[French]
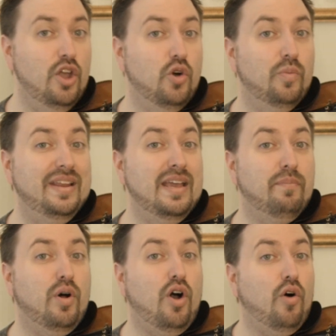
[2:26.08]
N'oubliez
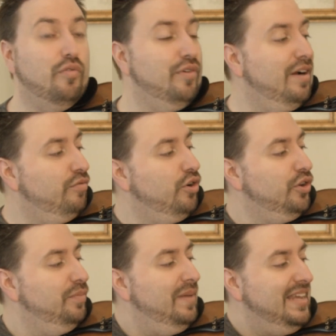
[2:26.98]
pas, on veut avoir
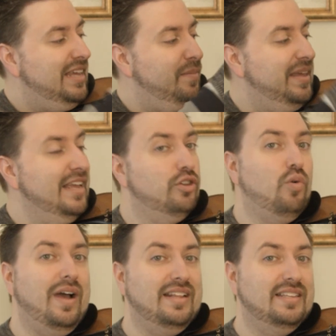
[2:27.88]
une main qui est bien
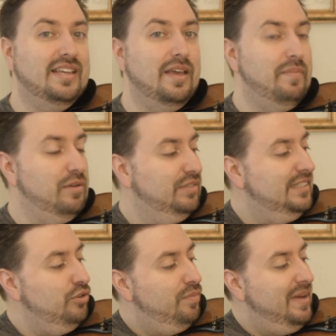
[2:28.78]
droite, mais
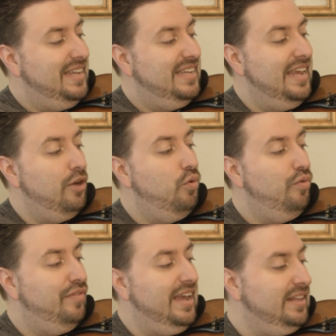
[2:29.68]
aussi une main qui est
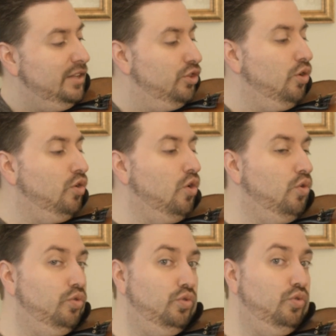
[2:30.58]
ouverte. Donc,
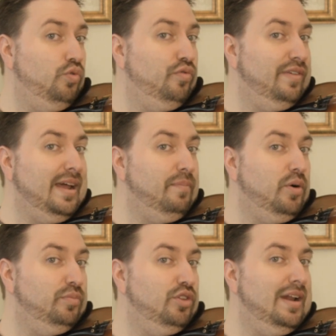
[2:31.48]
on ouvre la
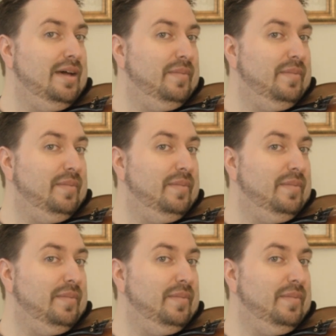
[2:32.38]
paume de la